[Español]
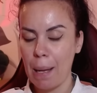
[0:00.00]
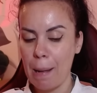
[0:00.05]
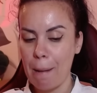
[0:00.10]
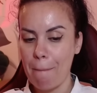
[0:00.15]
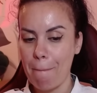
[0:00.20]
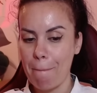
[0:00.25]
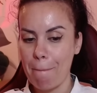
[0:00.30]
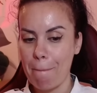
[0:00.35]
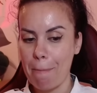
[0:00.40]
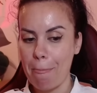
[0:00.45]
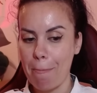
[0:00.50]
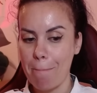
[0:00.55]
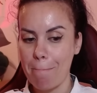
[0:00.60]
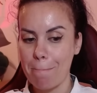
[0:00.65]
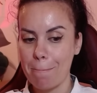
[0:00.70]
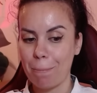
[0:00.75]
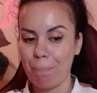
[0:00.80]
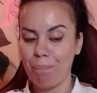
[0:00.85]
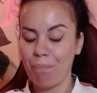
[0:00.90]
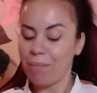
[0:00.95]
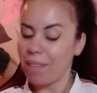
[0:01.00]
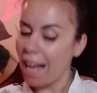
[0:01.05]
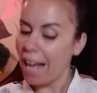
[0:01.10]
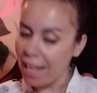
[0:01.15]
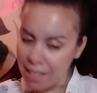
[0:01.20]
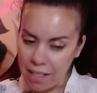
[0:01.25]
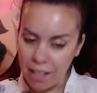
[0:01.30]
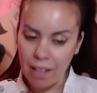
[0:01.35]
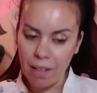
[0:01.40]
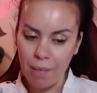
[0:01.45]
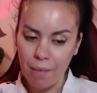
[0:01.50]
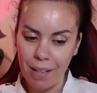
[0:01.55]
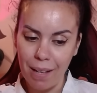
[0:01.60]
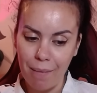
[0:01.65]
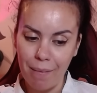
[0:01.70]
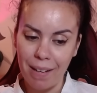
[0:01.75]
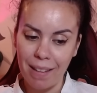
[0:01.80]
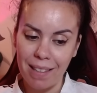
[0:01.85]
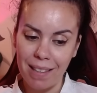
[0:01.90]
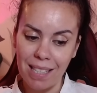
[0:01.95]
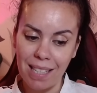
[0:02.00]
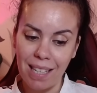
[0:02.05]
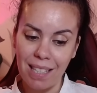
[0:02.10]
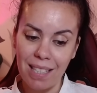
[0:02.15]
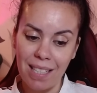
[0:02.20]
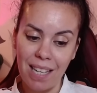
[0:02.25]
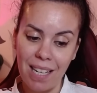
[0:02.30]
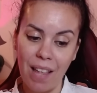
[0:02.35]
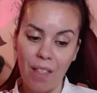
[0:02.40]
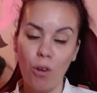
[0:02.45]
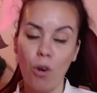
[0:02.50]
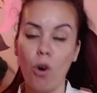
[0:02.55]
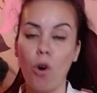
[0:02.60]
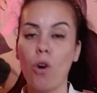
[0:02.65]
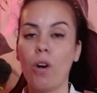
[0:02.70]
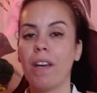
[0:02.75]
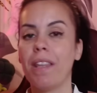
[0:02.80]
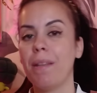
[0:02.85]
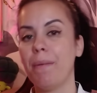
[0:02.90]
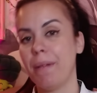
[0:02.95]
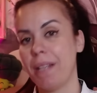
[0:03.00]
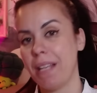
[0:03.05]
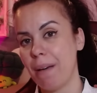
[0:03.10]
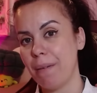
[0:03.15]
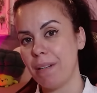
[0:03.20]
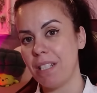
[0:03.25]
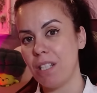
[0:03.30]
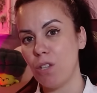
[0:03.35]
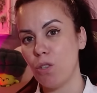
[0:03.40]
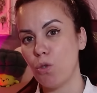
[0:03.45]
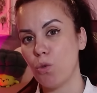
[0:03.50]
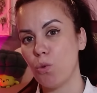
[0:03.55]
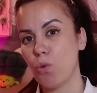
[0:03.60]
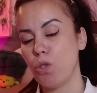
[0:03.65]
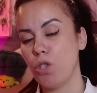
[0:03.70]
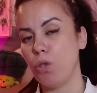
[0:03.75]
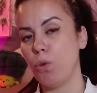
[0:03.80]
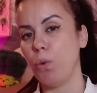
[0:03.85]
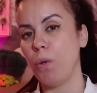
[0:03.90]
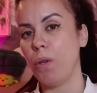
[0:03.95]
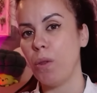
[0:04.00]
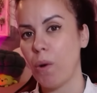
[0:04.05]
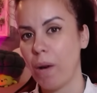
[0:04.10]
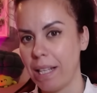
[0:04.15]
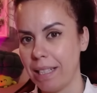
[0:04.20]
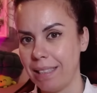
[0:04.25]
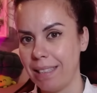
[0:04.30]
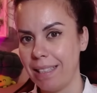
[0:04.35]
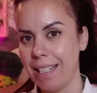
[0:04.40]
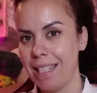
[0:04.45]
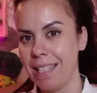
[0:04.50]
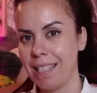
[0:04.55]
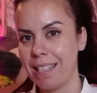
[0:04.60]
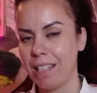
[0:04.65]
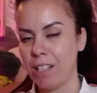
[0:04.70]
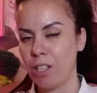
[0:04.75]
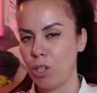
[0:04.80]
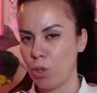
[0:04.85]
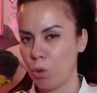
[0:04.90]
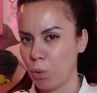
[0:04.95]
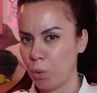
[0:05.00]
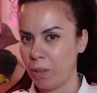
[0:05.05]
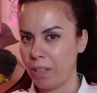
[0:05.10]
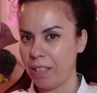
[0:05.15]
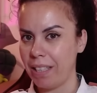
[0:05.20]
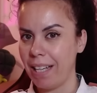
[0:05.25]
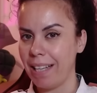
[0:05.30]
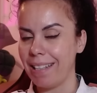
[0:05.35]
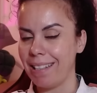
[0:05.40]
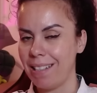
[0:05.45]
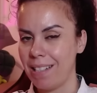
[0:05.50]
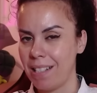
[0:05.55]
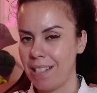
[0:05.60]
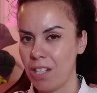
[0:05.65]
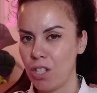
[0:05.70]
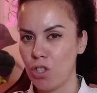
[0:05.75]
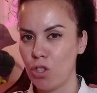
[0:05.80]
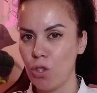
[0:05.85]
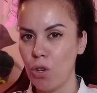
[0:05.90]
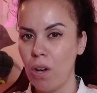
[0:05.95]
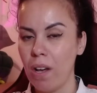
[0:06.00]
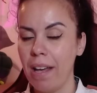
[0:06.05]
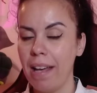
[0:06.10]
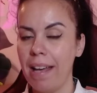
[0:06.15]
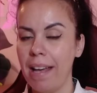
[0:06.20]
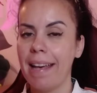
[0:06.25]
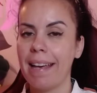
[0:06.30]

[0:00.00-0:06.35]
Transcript: Em, ayer debería haber descansado o que debería haber sido sustituido antes, teniendo en cuenta, insisto,